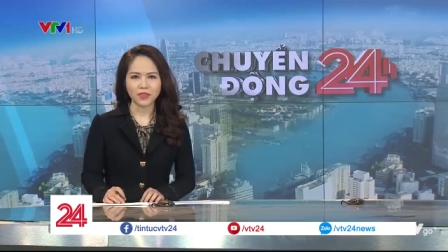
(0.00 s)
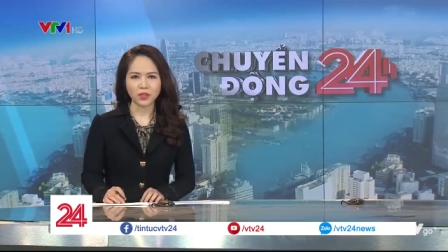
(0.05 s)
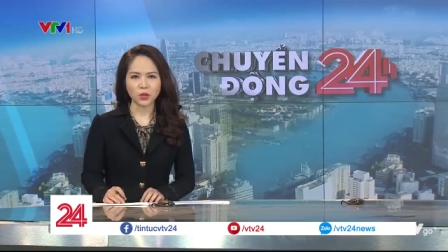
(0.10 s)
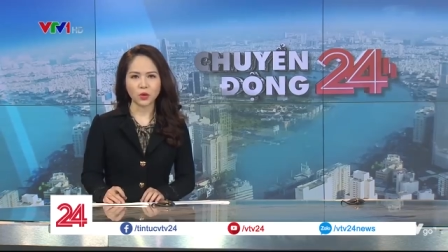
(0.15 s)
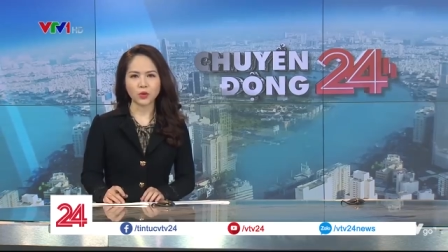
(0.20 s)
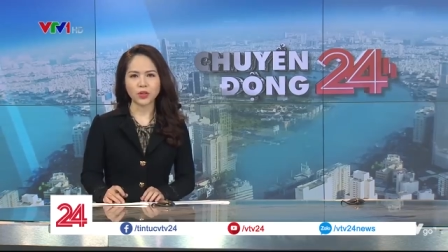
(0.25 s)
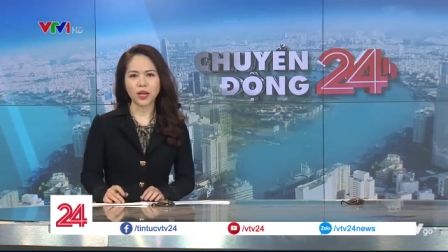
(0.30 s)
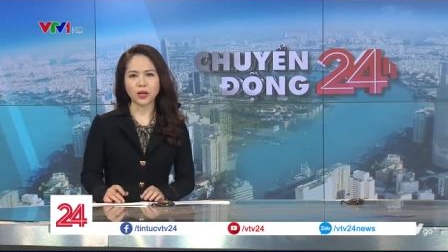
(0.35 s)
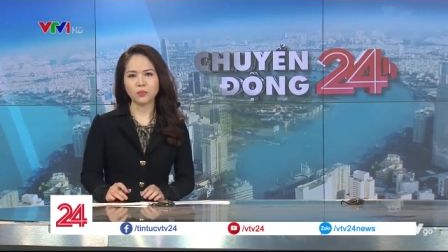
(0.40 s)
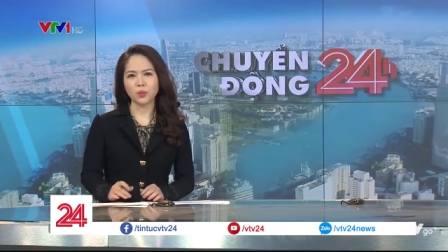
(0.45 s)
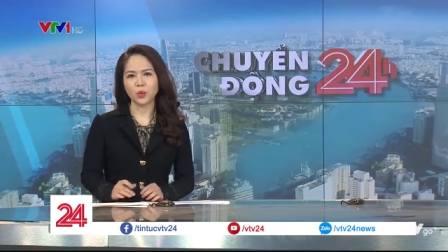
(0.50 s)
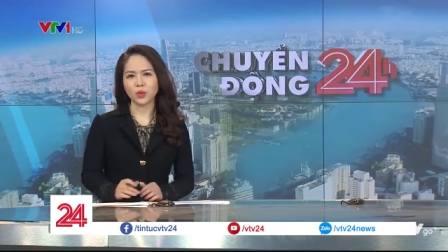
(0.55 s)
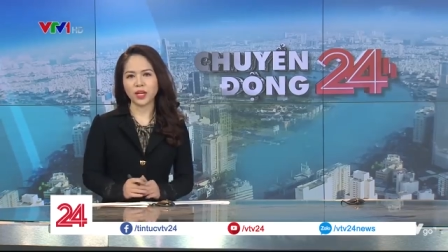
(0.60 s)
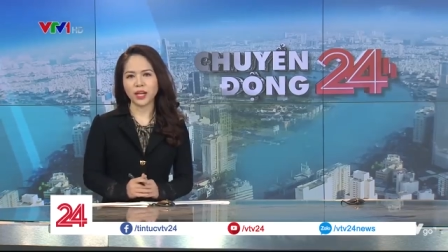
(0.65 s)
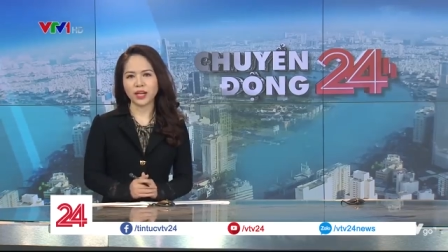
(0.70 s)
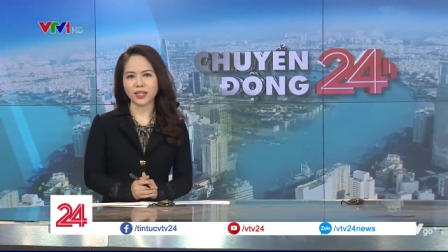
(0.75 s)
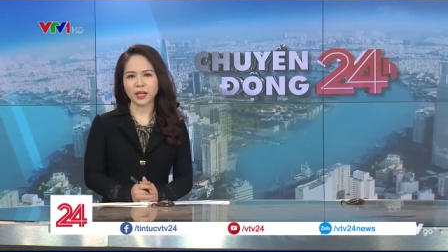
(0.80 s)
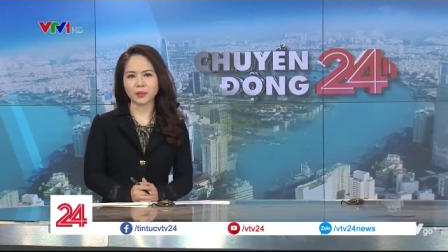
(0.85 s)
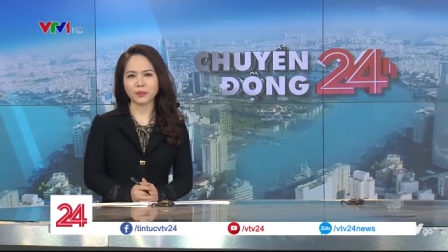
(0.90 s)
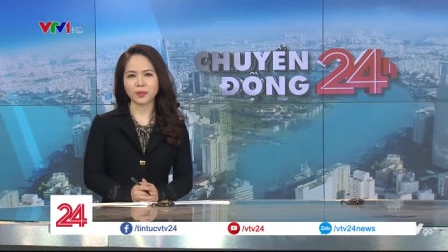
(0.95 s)
Và tôi đang muốn
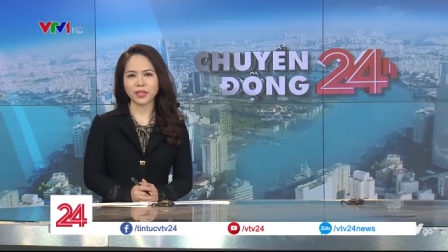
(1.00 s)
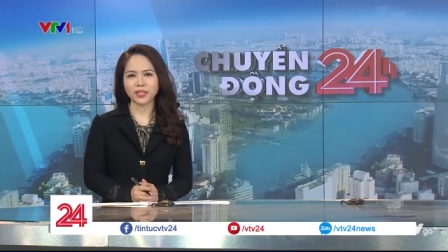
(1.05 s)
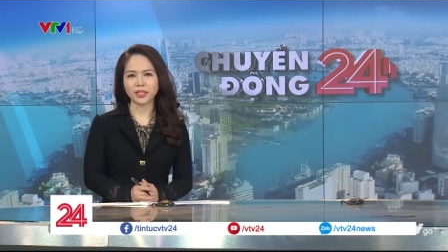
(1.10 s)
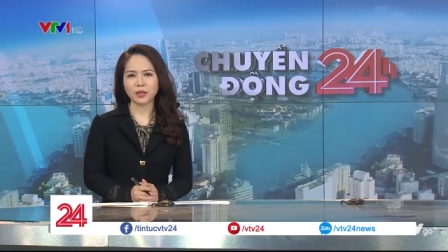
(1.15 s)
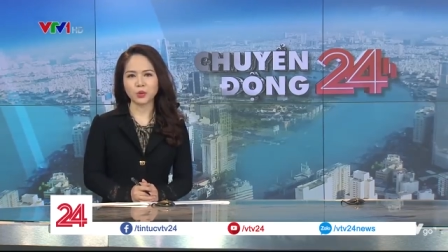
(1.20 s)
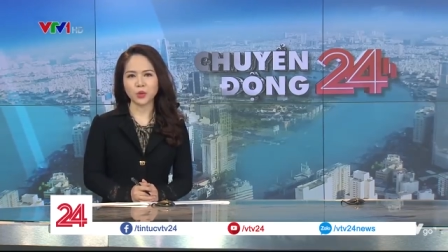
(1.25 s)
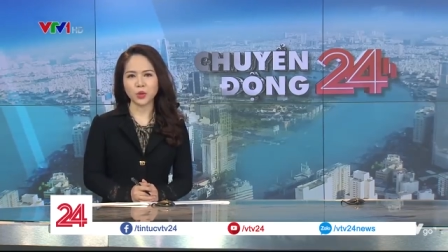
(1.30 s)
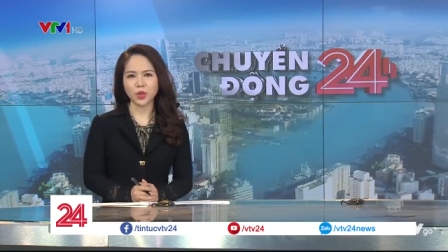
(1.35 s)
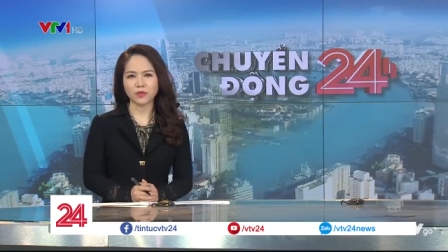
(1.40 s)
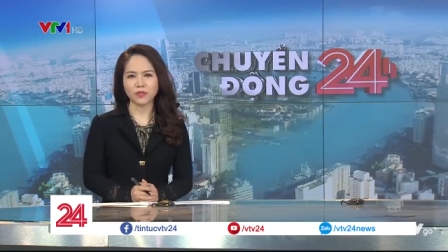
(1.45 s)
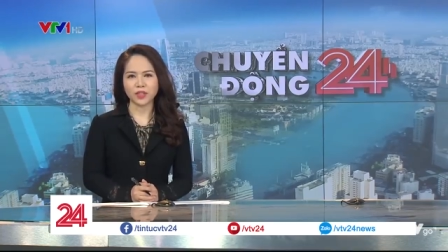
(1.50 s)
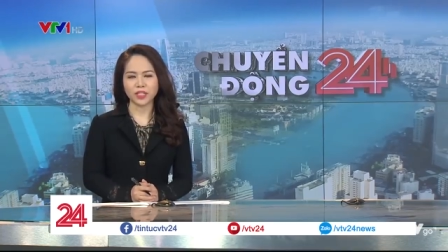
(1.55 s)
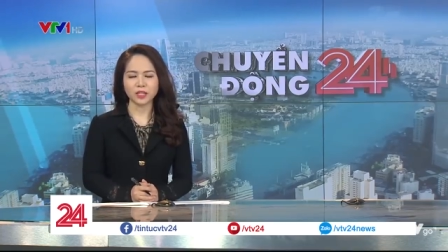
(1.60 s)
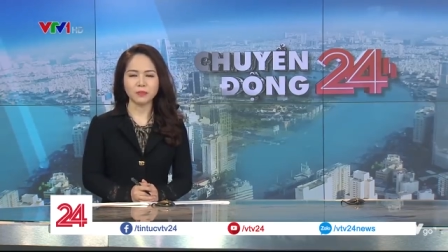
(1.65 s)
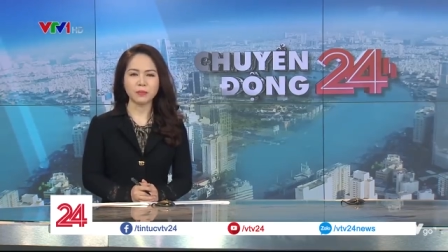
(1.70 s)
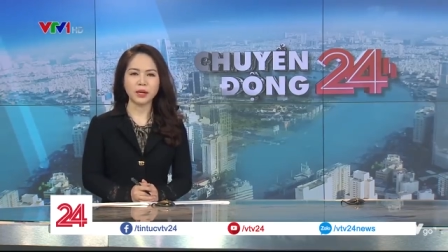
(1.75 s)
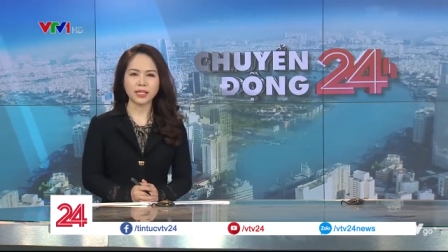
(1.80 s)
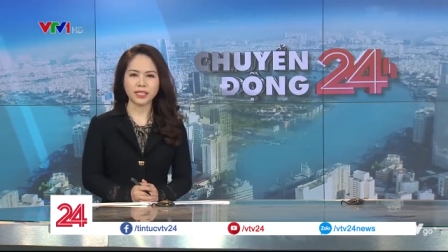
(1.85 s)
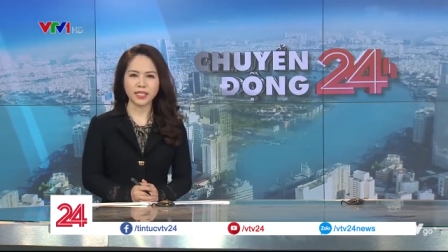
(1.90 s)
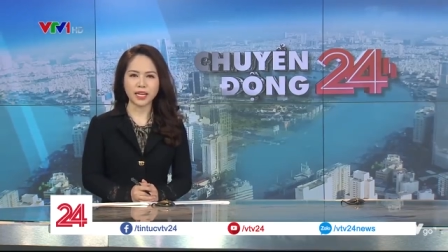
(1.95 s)
đề cập đến câu chuyện về
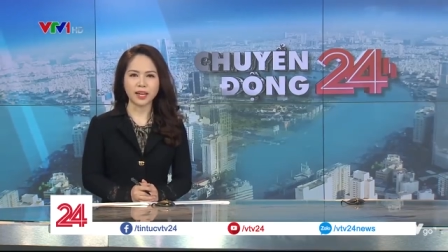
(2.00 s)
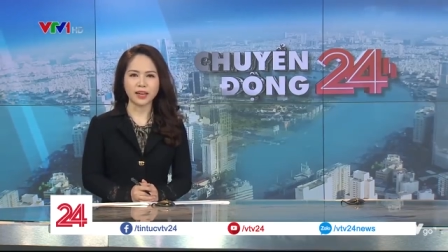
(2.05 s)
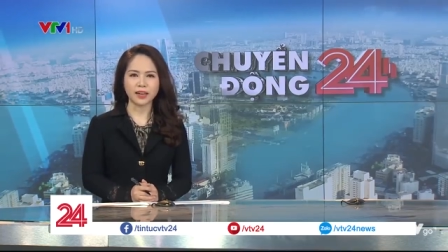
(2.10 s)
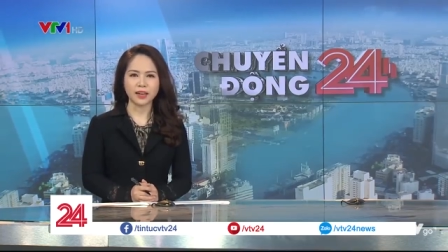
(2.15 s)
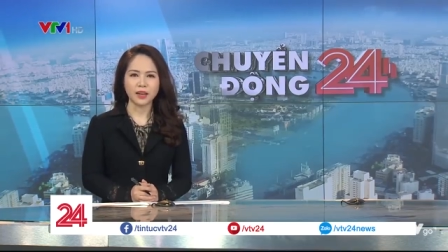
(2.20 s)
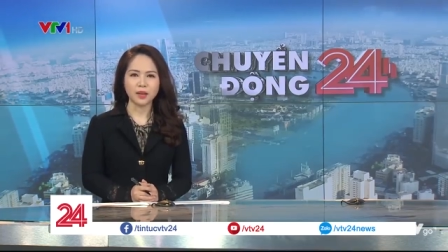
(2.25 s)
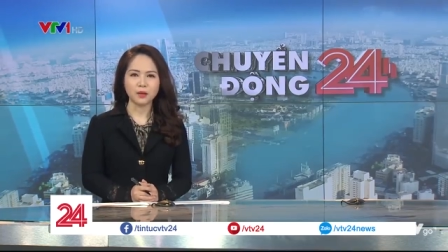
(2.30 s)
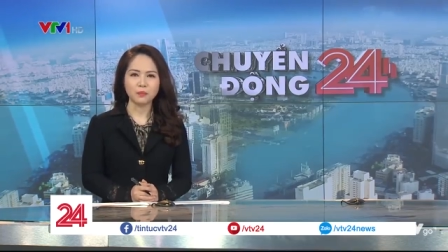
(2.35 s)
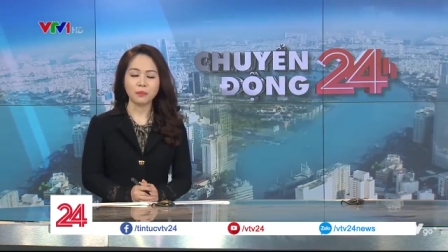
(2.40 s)
những bạn trẻ